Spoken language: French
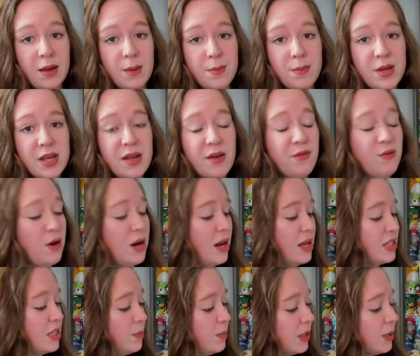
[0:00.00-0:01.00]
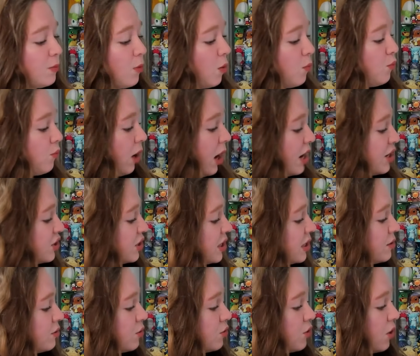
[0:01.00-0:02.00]
Mais voilà, typiquement pour
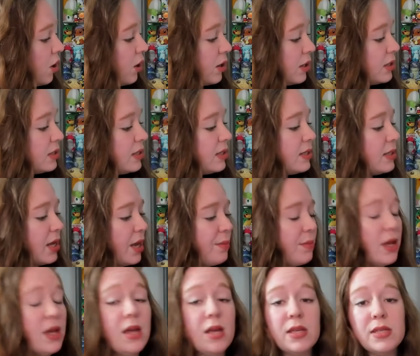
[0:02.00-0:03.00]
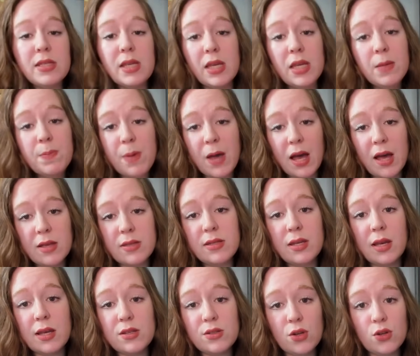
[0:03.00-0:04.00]
acheter ce genre d'item, c'est hyper
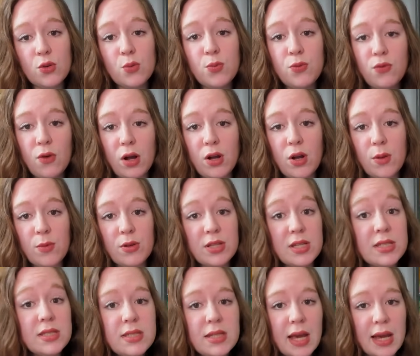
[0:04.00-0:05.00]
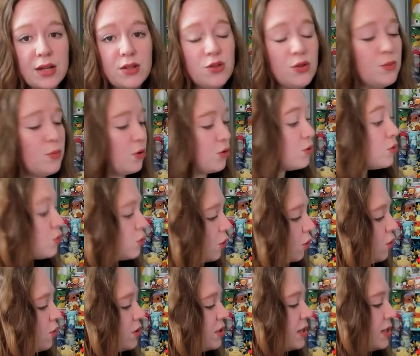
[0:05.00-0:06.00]
intéressant de pouvoir commander directement
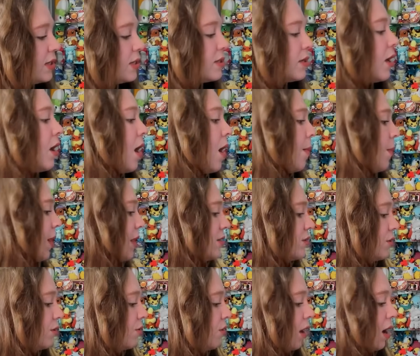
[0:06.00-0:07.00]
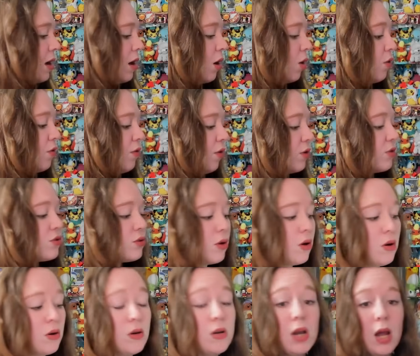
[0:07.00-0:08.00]
sur le site parce que à la revente,
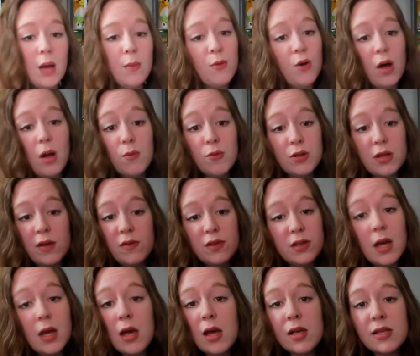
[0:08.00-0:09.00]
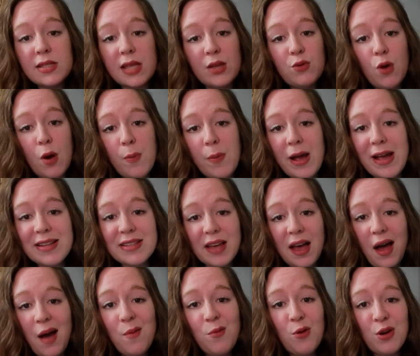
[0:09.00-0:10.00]
euh, clairement à mon avis, ça doit pas
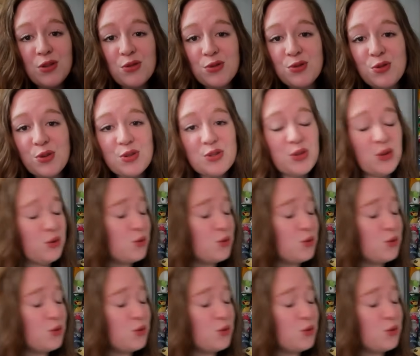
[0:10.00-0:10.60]
être à moins de 200,